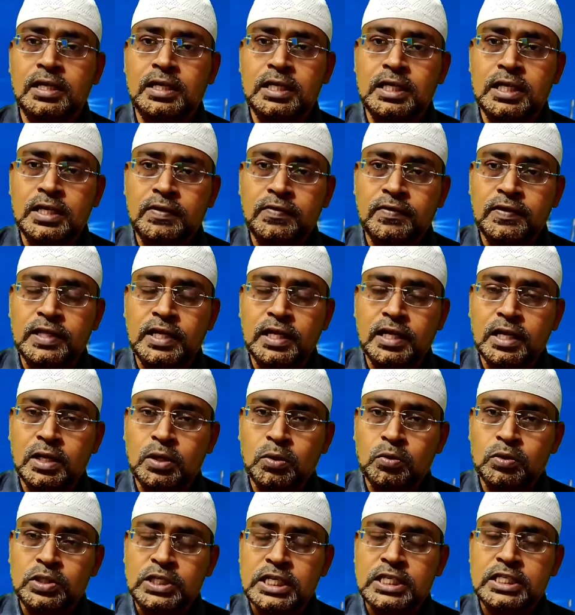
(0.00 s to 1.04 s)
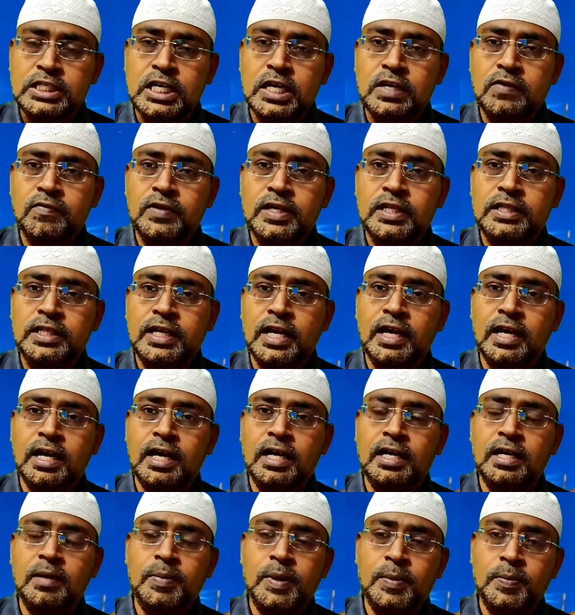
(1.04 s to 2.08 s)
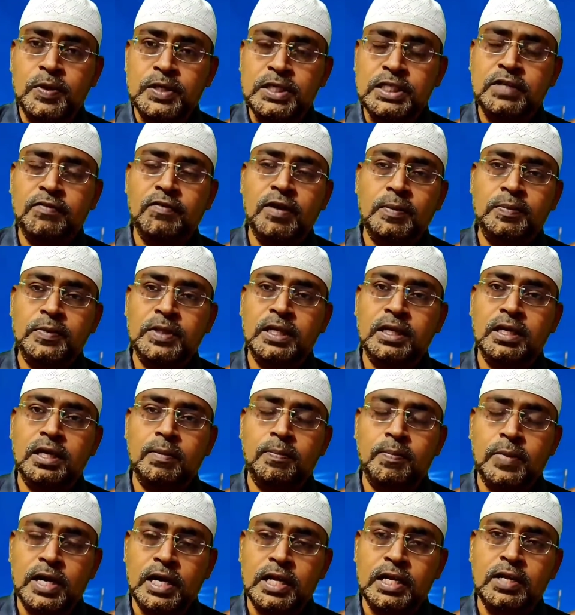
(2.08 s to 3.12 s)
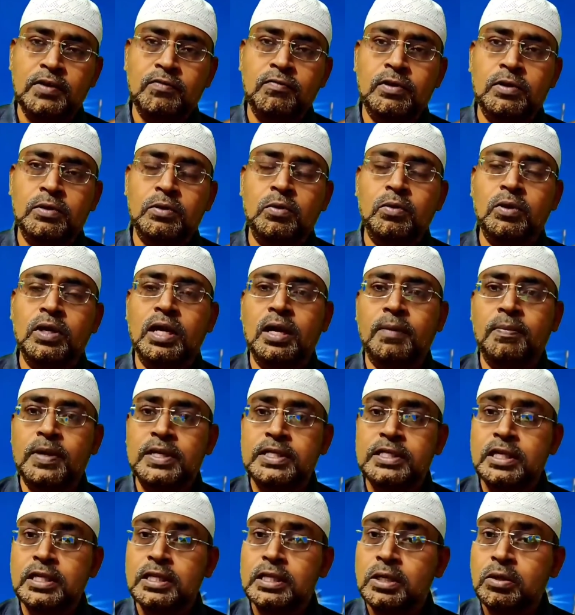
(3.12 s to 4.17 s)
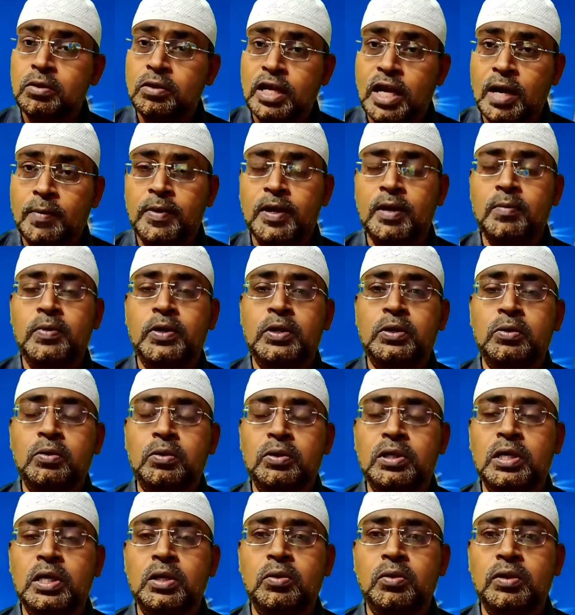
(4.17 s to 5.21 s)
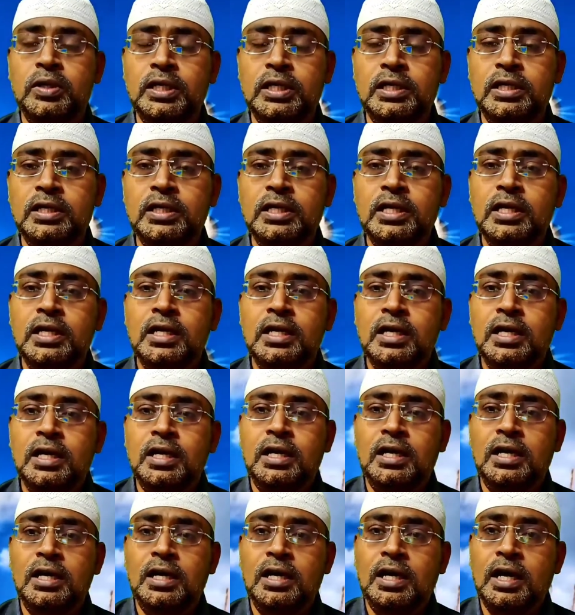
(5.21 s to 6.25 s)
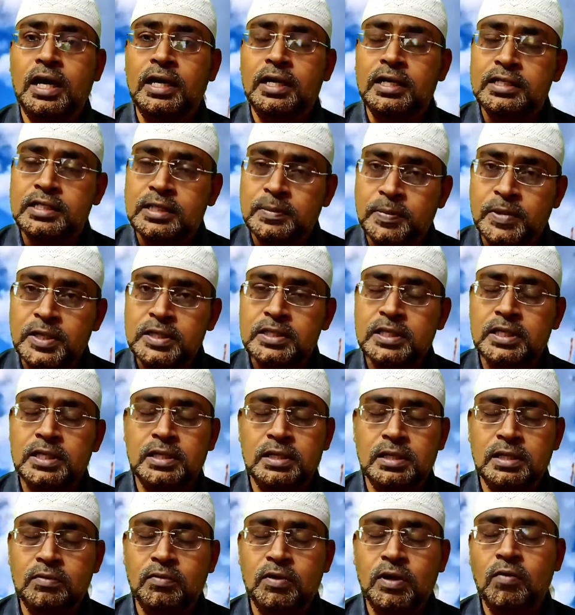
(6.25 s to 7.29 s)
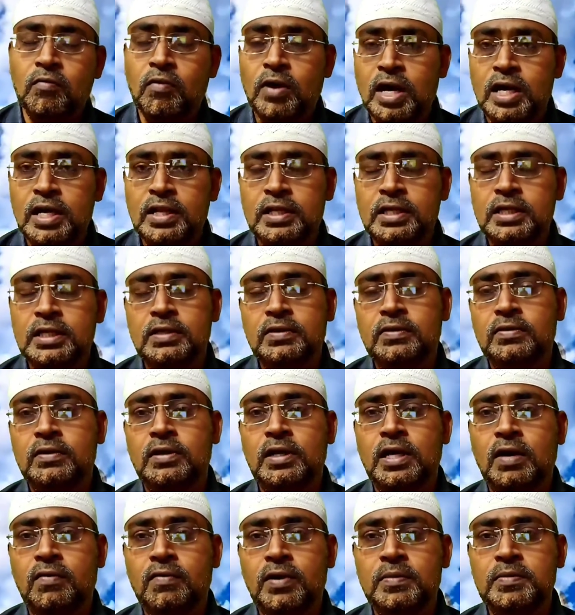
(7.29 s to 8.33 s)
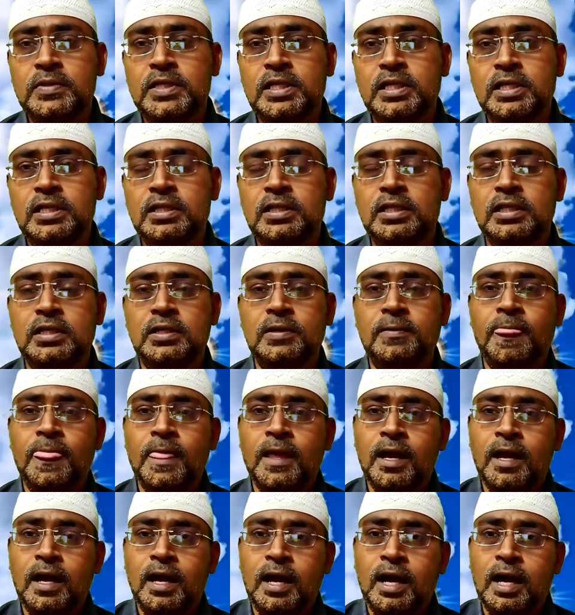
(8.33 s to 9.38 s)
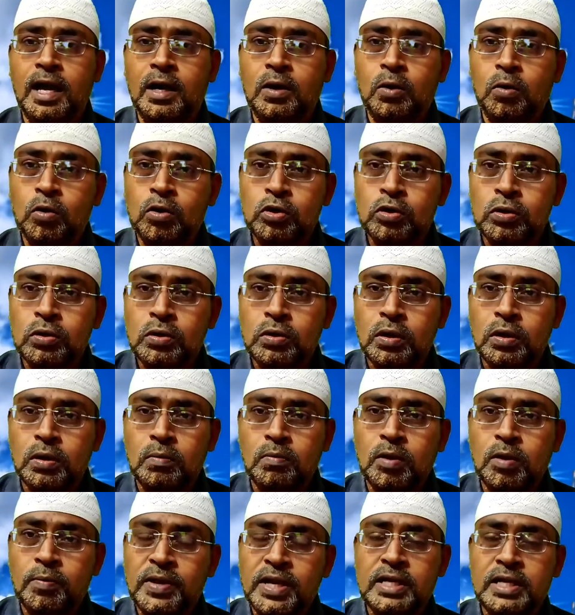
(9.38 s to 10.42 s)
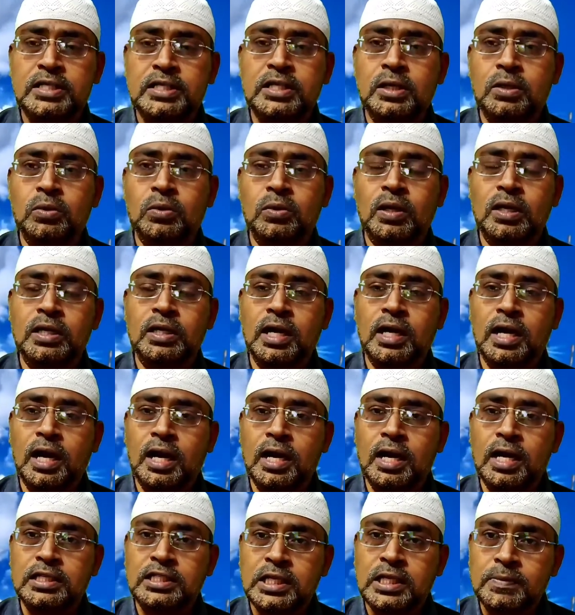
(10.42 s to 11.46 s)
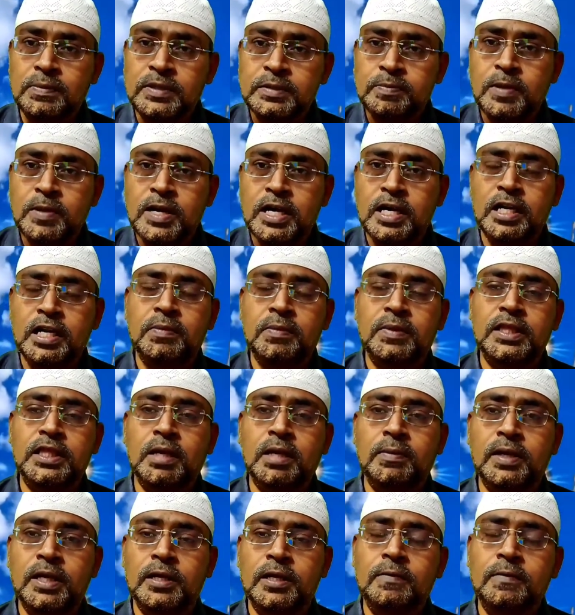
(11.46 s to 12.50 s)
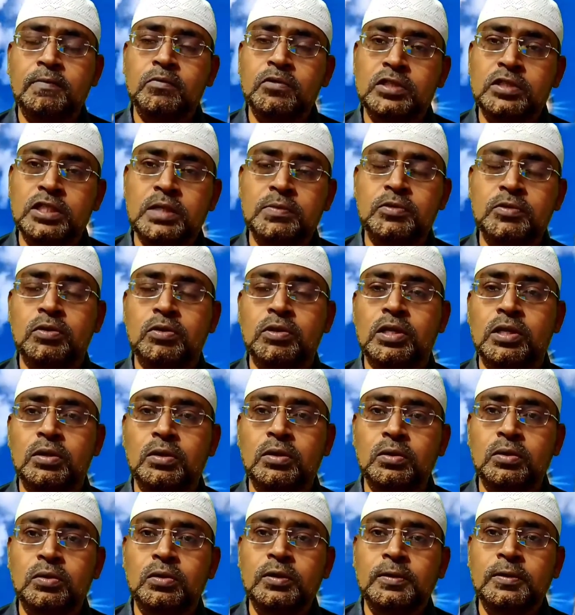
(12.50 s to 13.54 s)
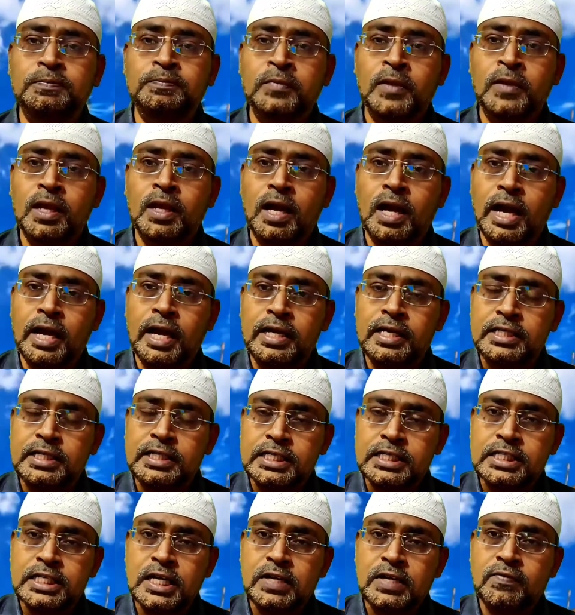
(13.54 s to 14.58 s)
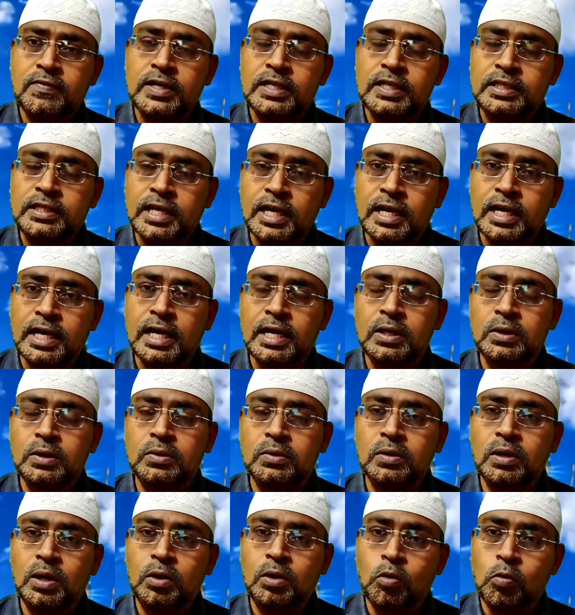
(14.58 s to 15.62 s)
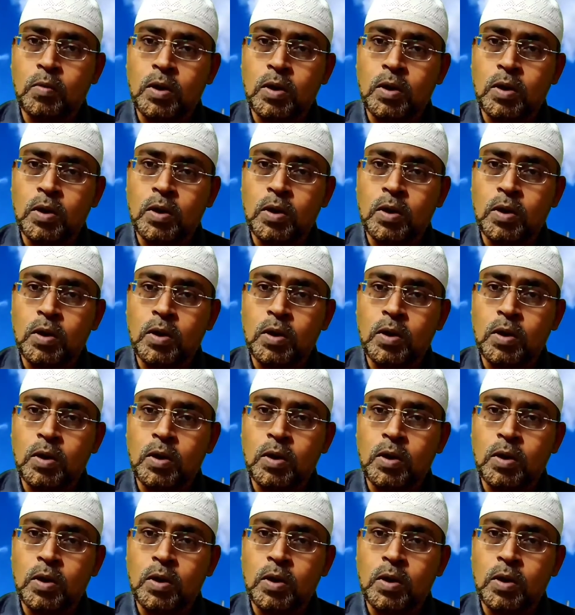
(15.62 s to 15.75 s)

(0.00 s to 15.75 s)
ఈ విధంగా నువ్వు చేసినటువంటి త్యాగాన్ని ప్రపంచవ్యాప్తంగా ప్రళయం వరకు కూడా ప్రజలందరూ జ్ఞాపకం పెట్టుకుంటారు అని ఆయన చెప్పడం జరిగిన ఒక వాణి రావడం జరిగింది ఆ లో అంటే ఆ సంస్మరణ నిమిత్తమే ముస్లిం సోదరుడు ఆయన చేసినటువంటి త్యాగాలకు ఆ